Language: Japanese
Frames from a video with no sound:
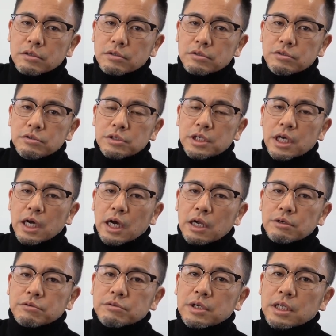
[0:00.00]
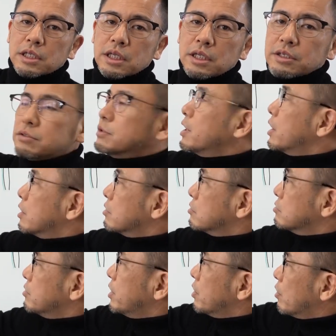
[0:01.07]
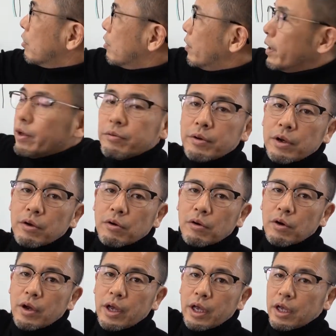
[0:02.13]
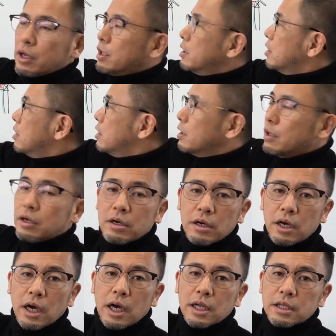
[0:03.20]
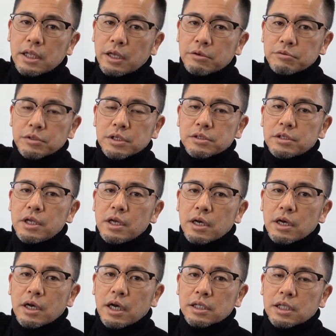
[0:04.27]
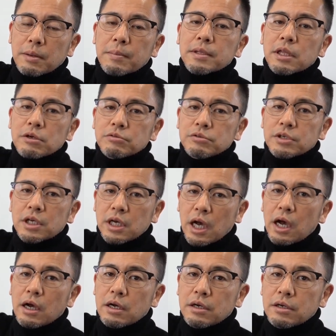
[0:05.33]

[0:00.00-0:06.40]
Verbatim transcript: 空気が軽くなってですね上の方へ上の方へ上がっていくんですね温まった空気が